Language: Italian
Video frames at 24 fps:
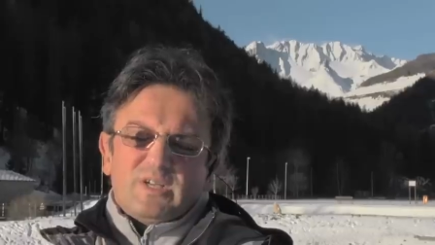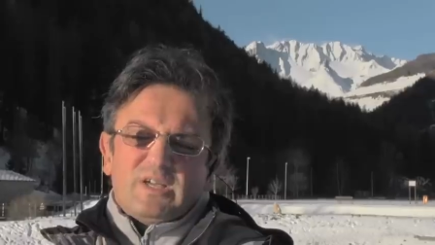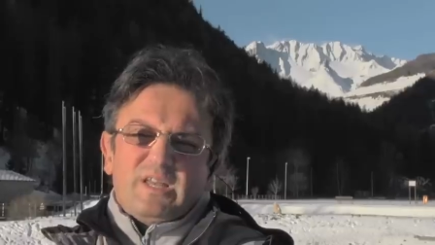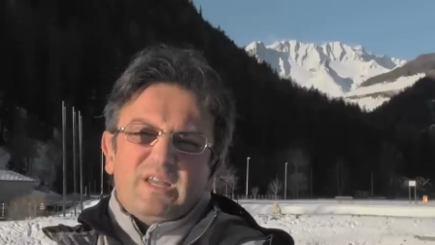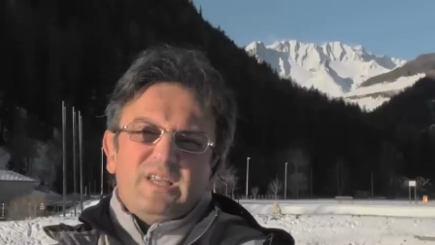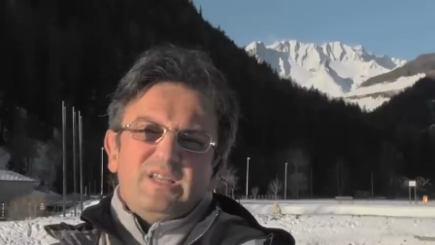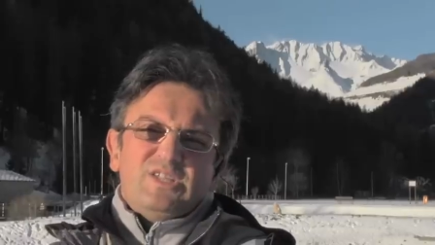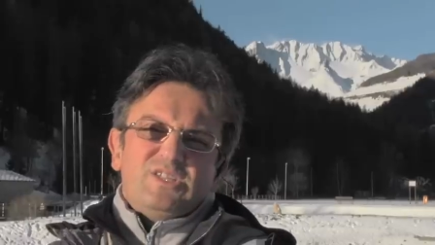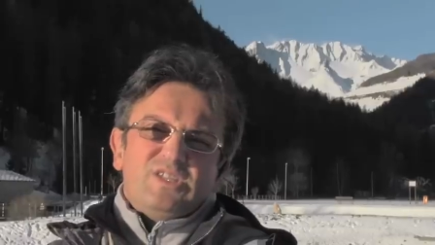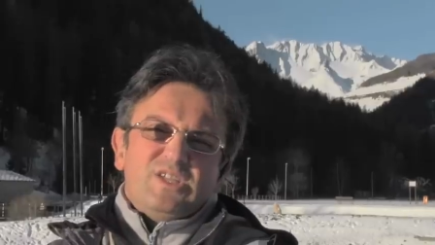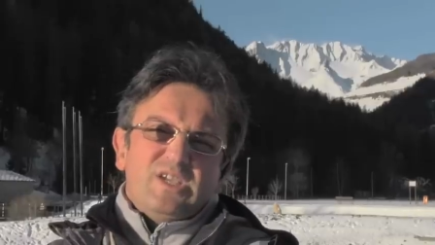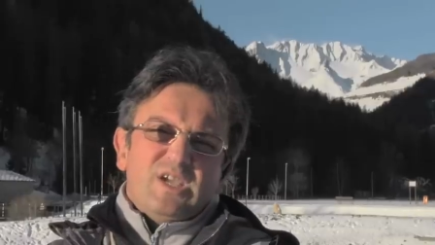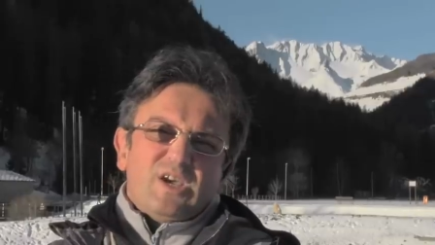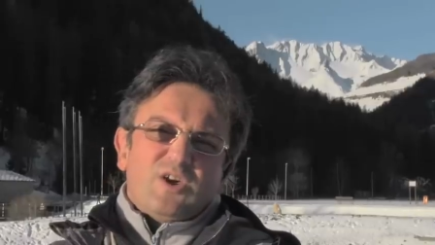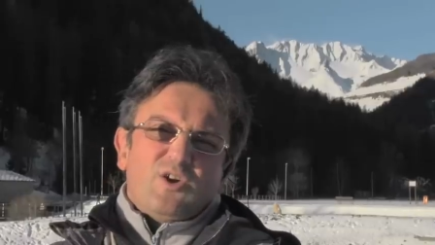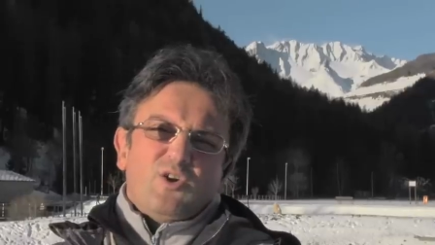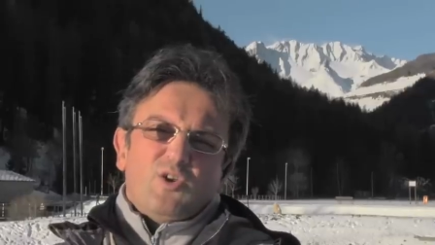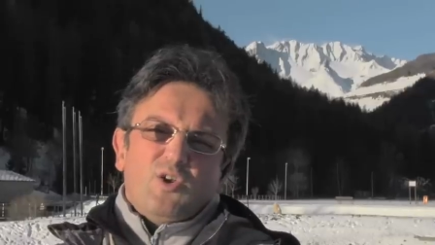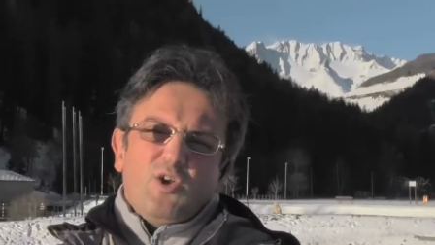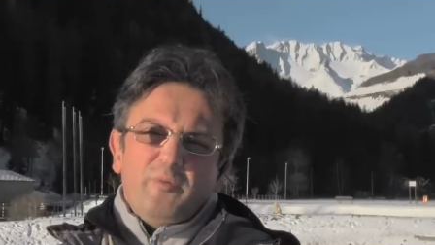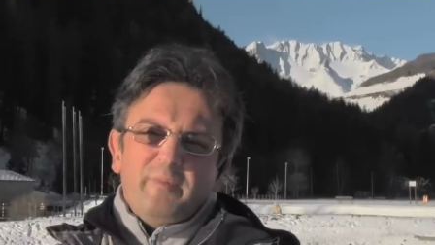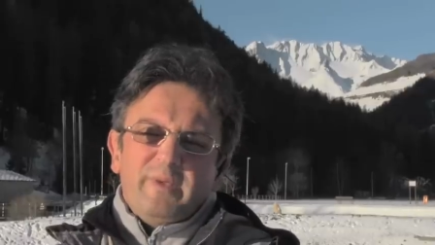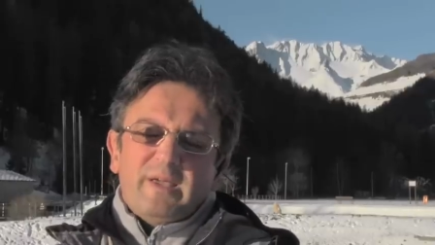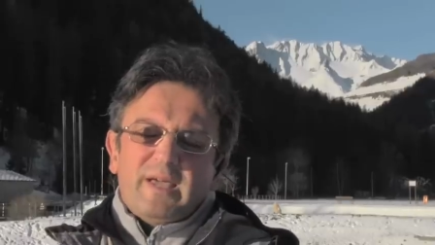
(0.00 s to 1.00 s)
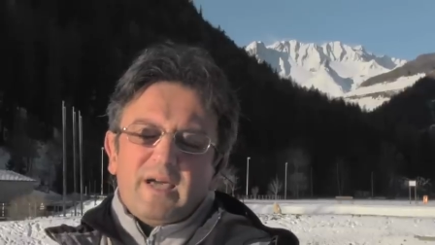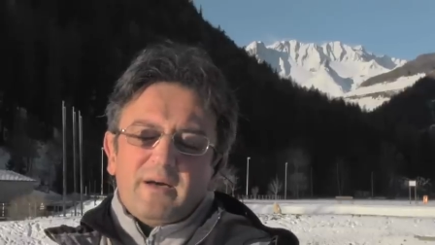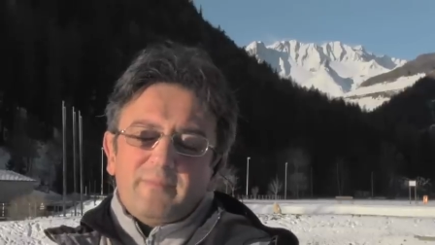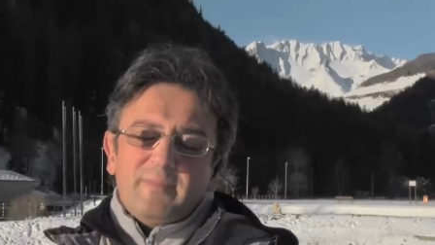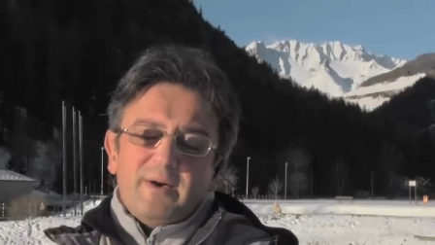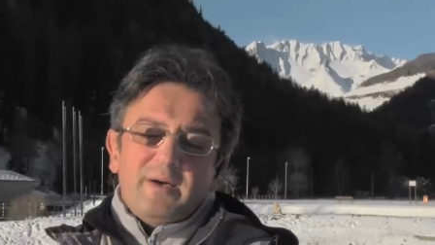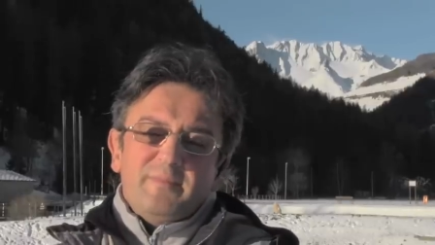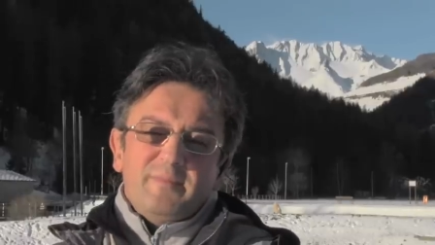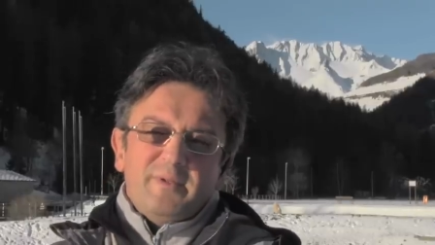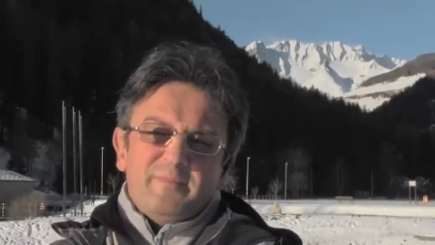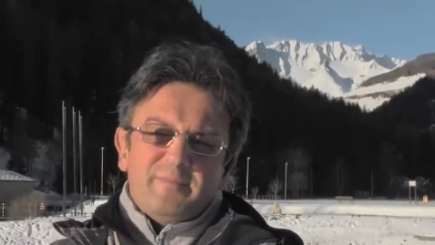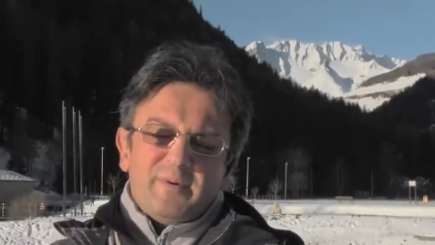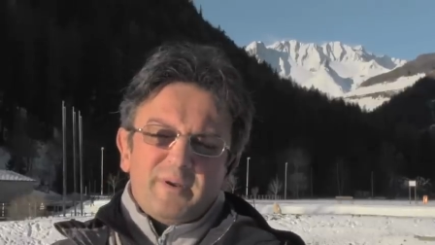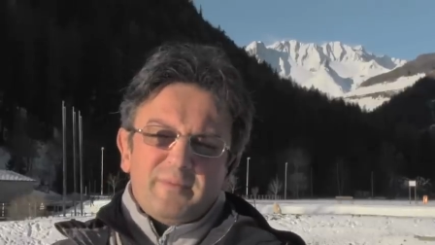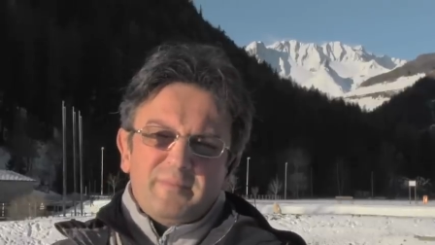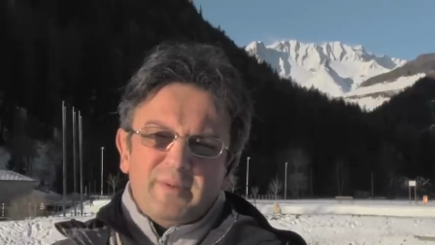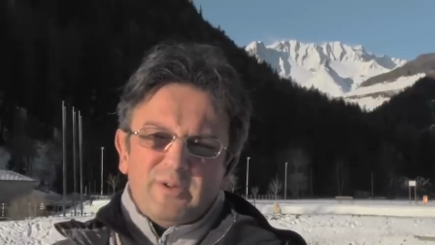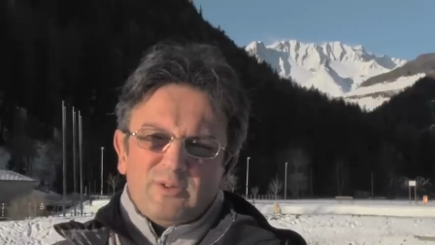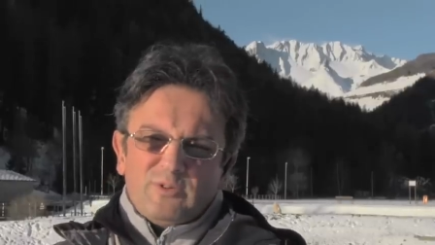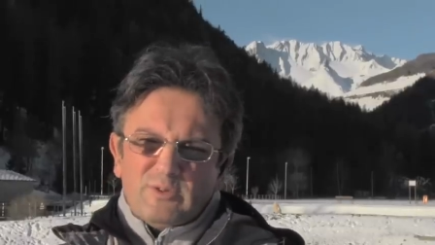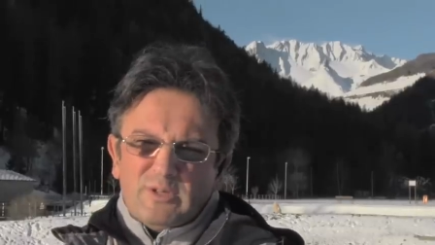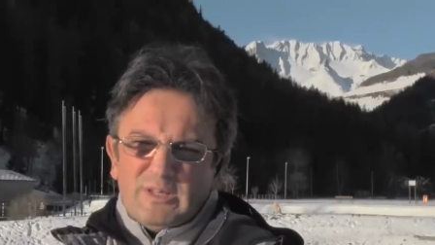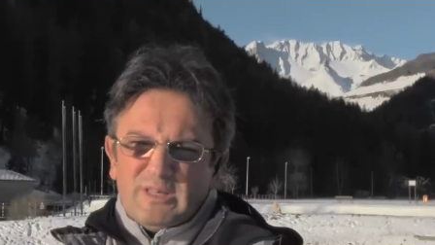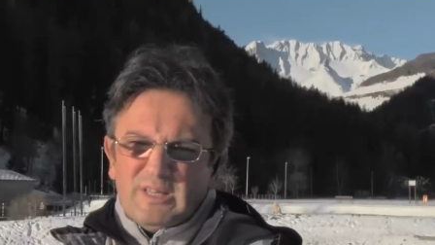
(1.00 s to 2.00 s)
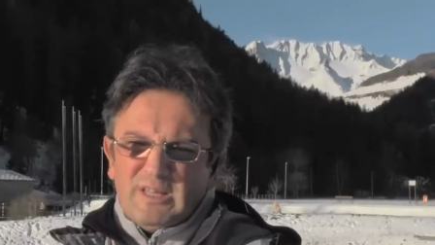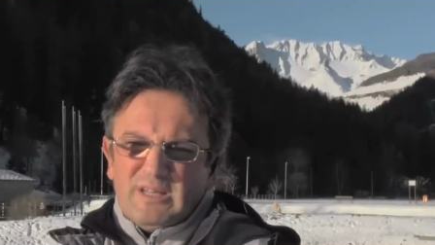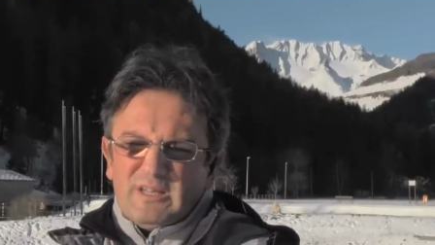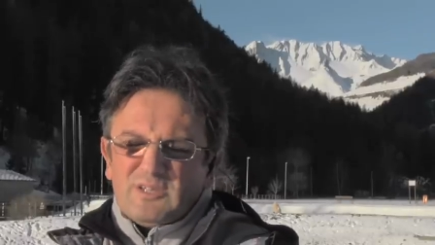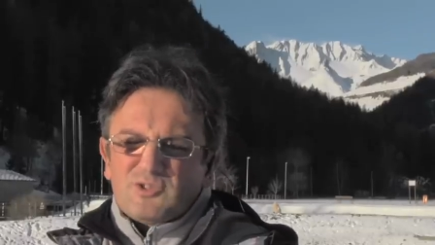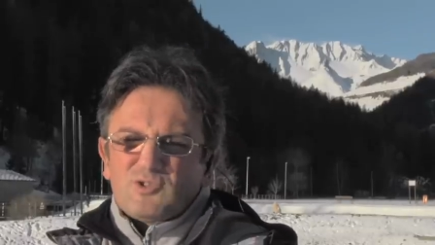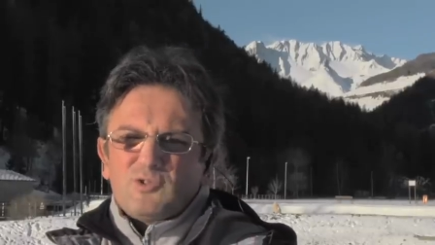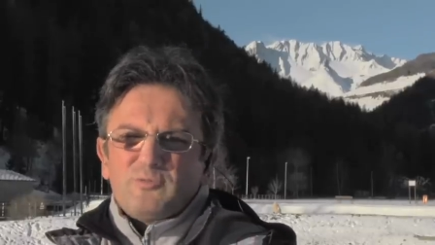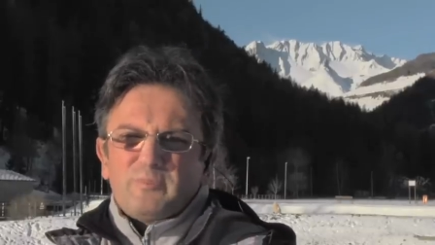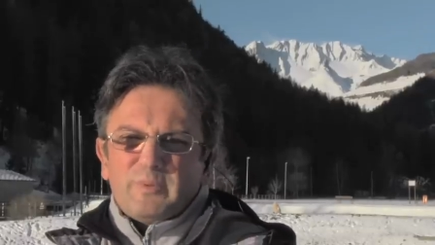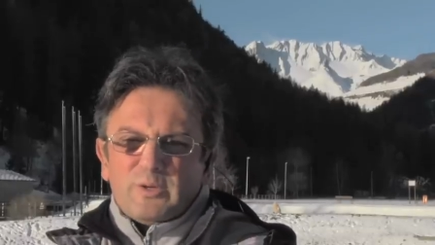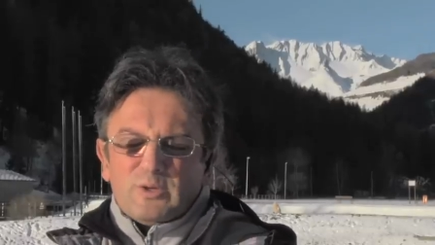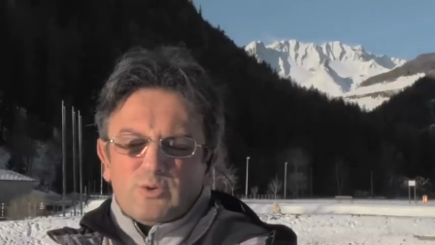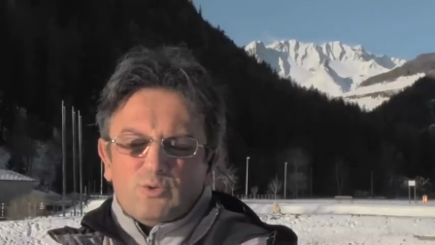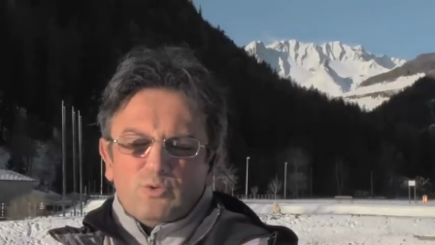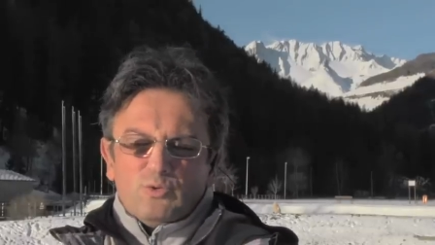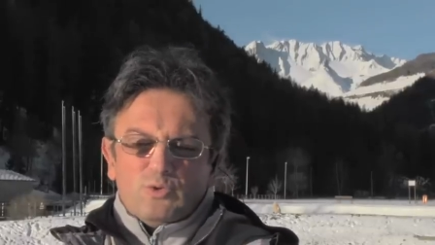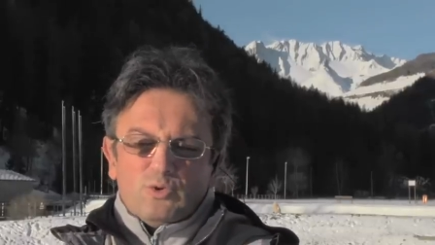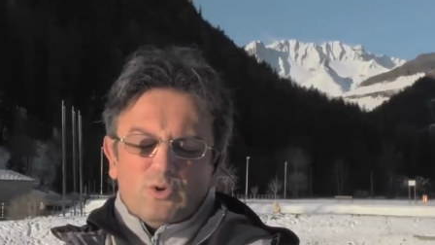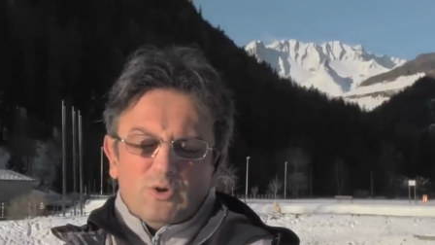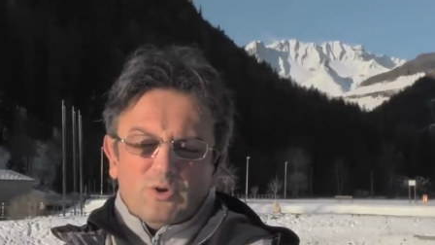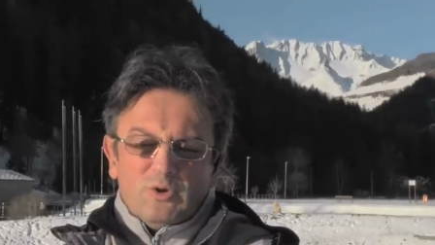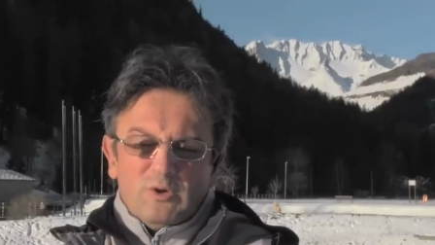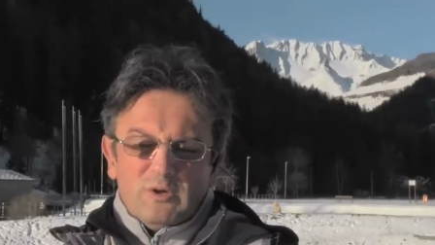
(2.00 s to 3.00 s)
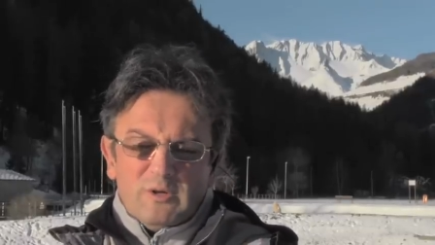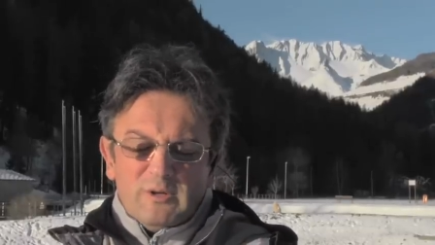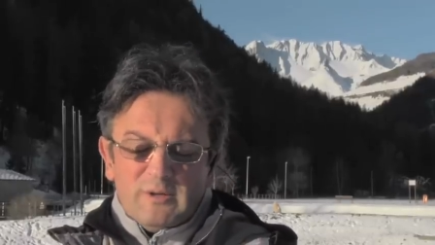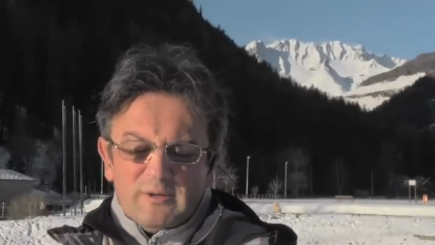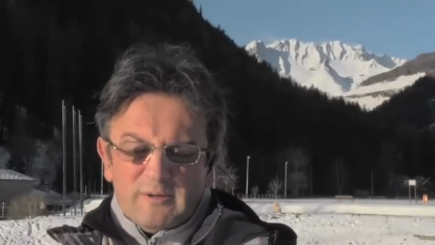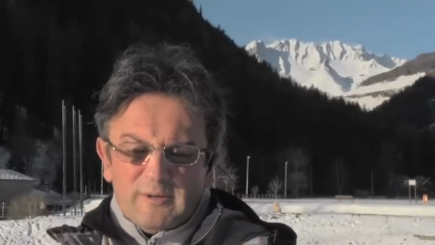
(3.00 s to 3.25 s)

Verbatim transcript: crisi economica, ma mi permetto di dire soprattutto